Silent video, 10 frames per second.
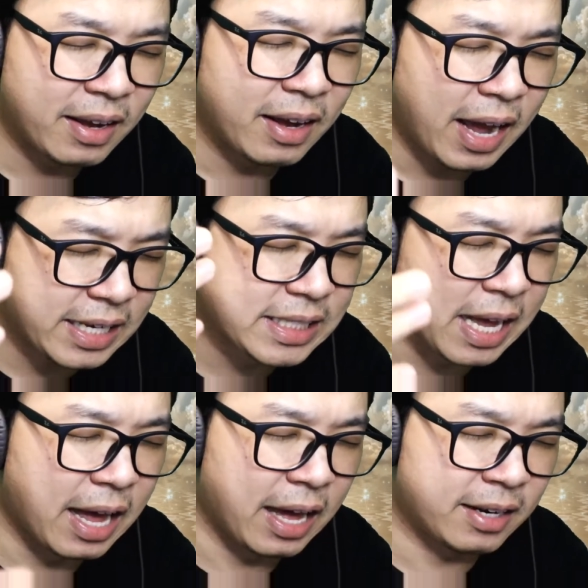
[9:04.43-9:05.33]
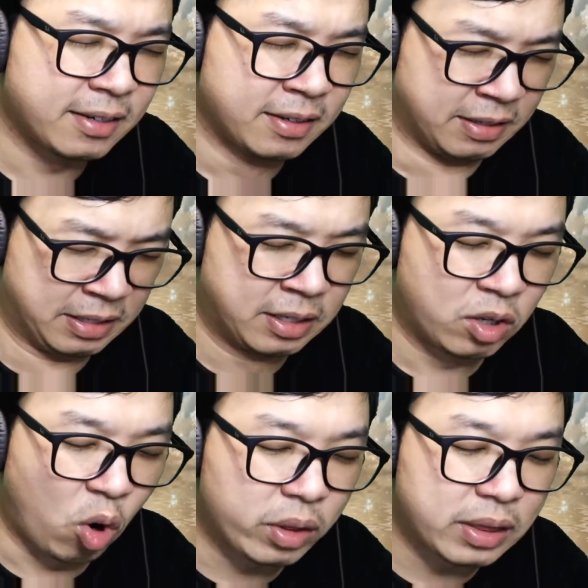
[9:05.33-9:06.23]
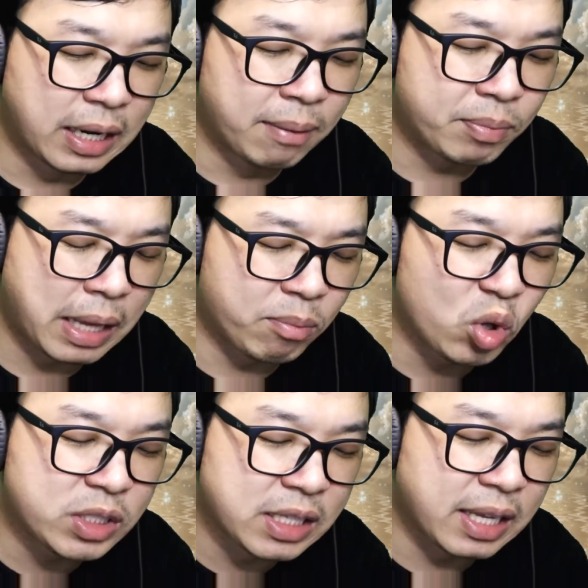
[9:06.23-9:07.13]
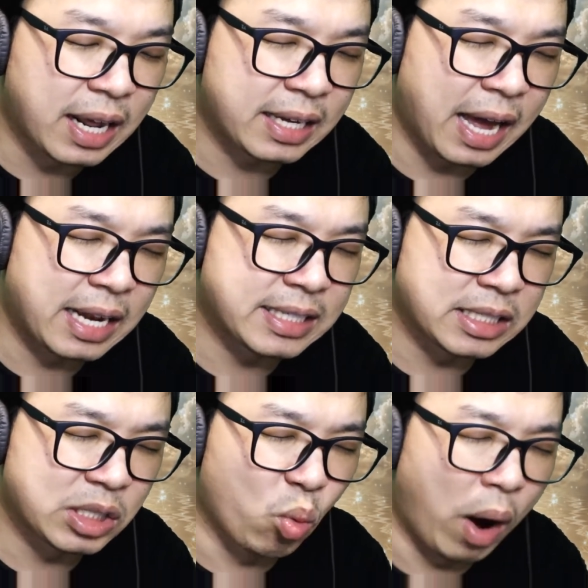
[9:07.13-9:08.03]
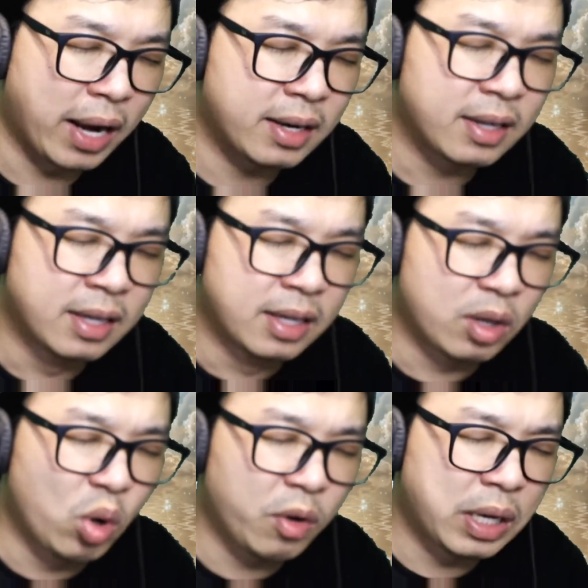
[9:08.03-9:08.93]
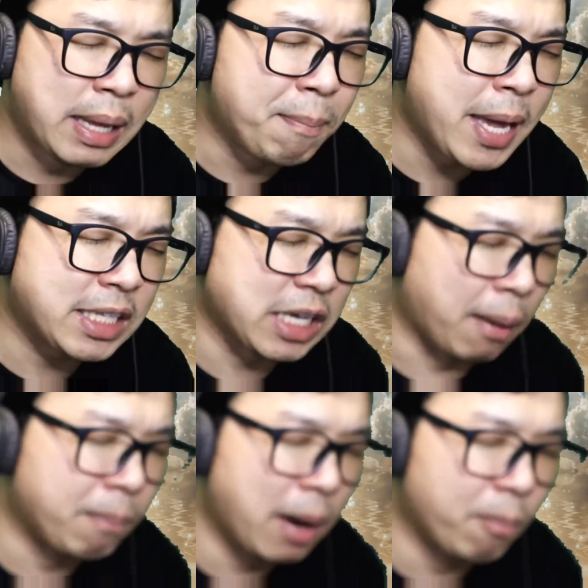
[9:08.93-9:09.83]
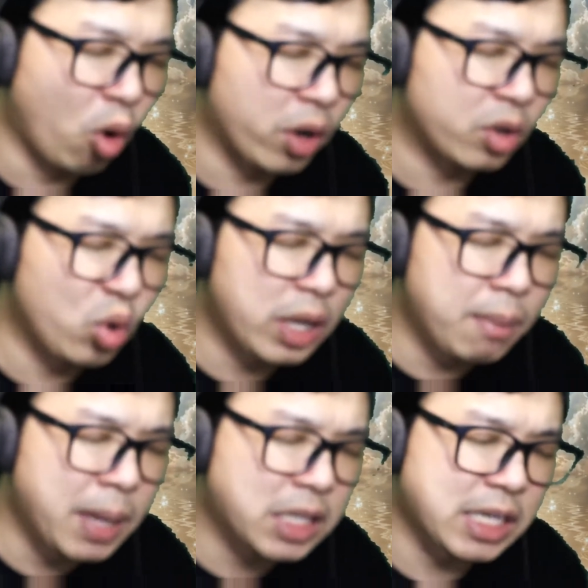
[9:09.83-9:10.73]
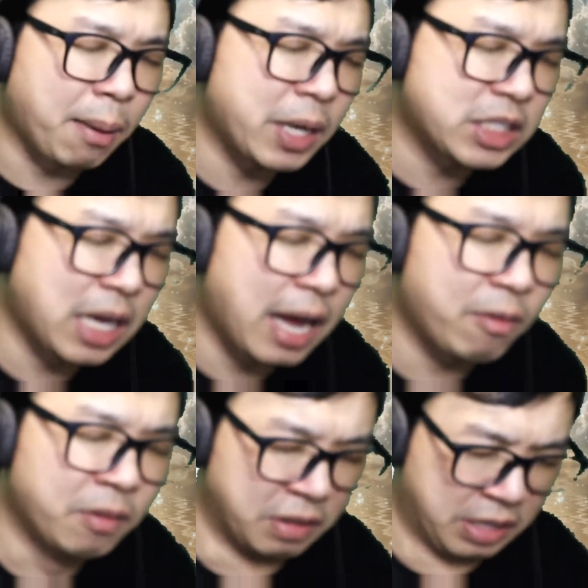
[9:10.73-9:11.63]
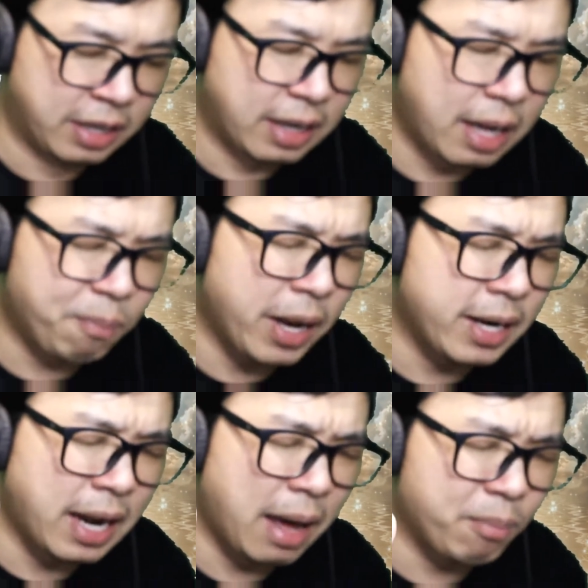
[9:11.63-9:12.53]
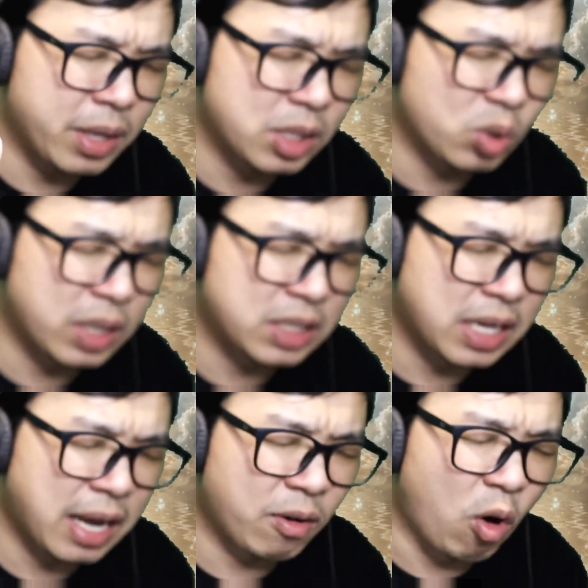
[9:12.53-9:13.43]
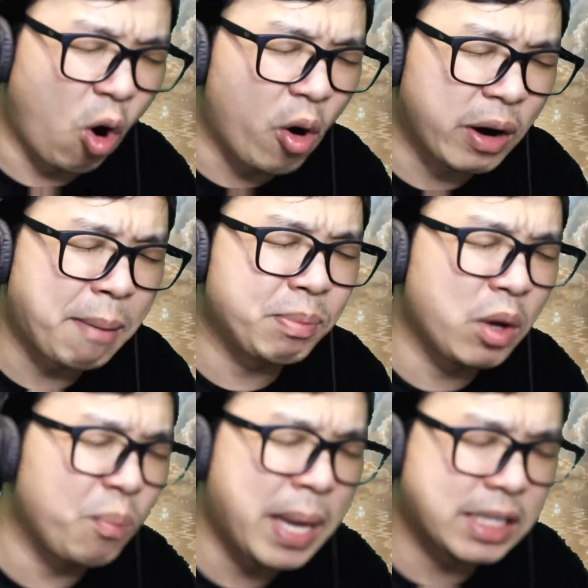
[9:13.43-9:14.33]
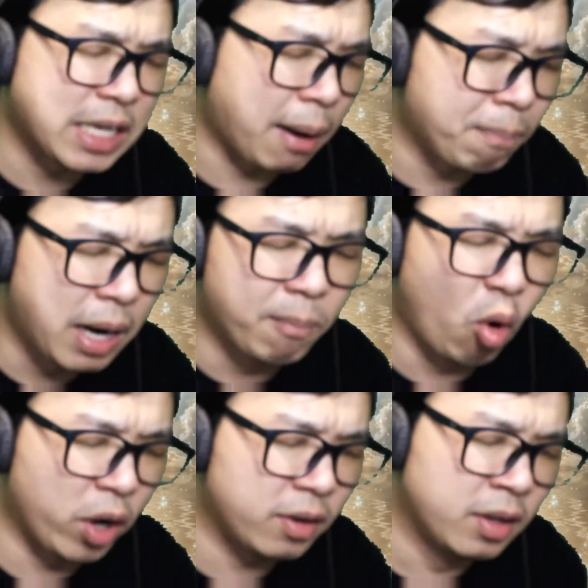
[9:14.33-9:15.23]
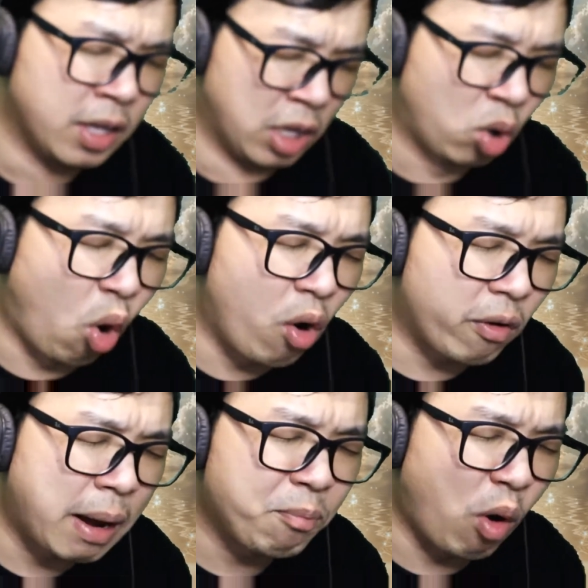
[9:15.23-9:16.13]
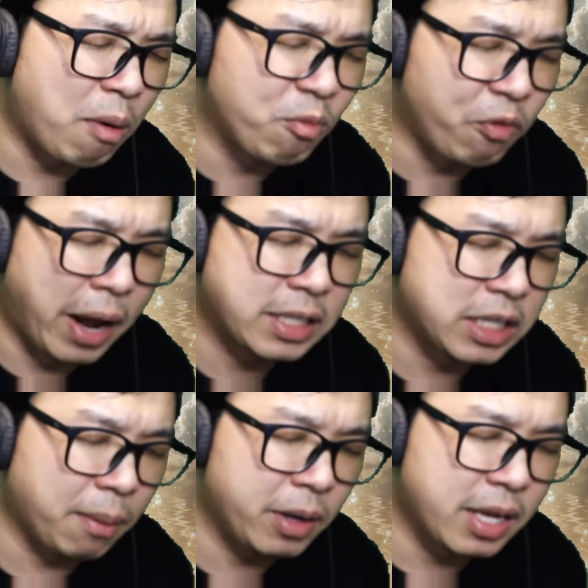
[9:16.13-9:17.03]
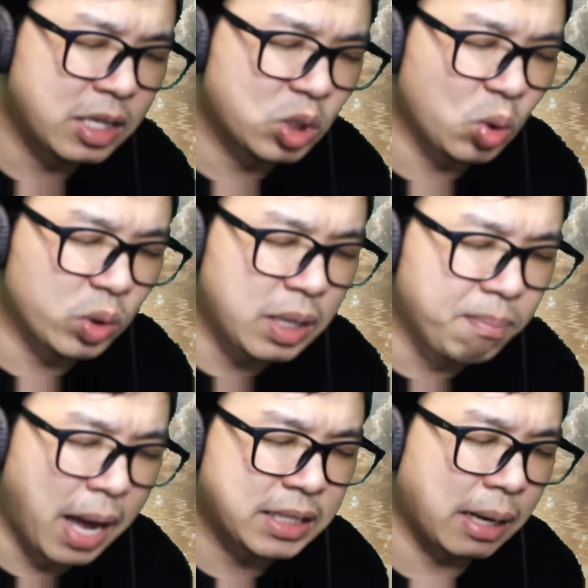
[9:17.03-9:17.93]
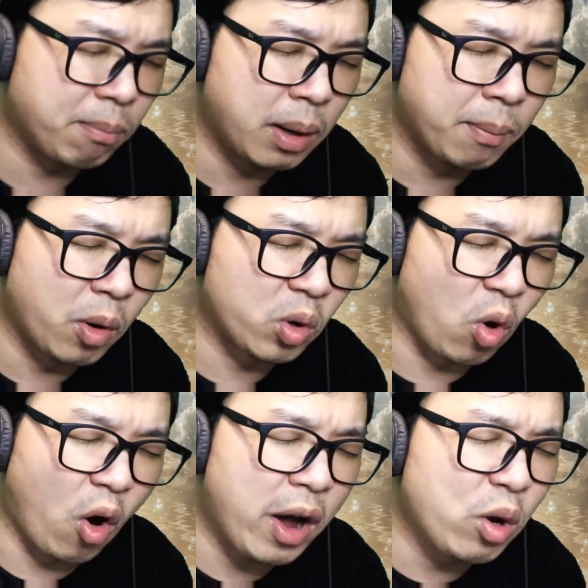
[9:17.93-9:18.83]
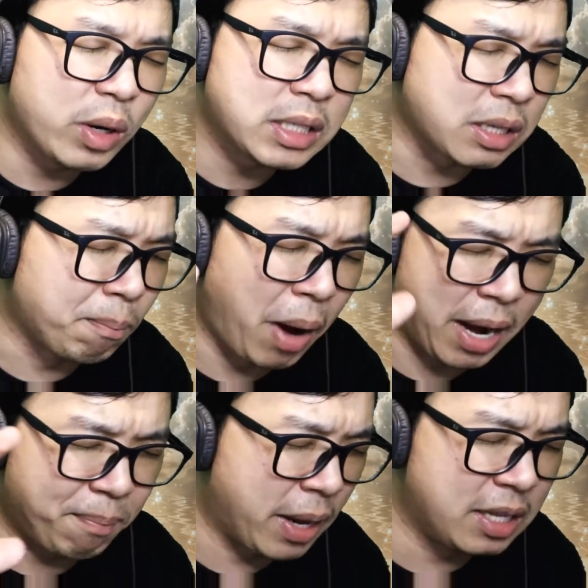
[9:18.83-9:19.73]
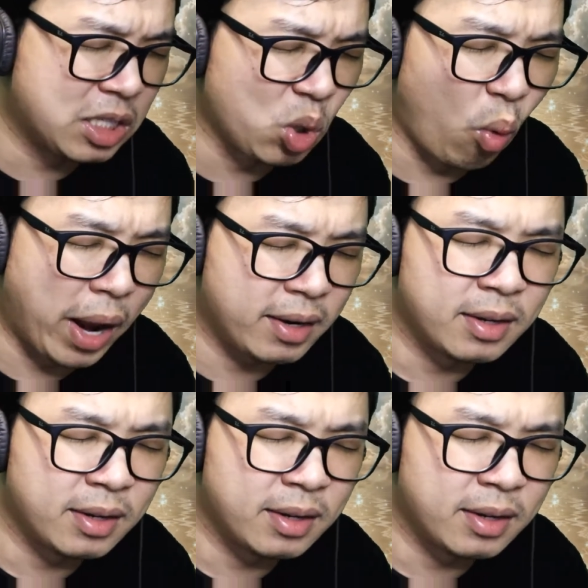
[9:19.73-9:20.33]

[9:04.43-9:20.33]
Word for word: ให้สะอาดขอเติมเต็มด้วยจินตนาการจากสวรรค์ด้วยนิมิตจากเบื้องบนด้วยนิมิตจากพระเจ้าในพระนามพระเยซูคริสต์เจ้าขอรับนิมิตจากเบื้องบนขอรับความฝันจากพระเยซูที่มาจากเบื้องบนขอให้ลูกได้สัมผัสแผ่นดินสวรรค์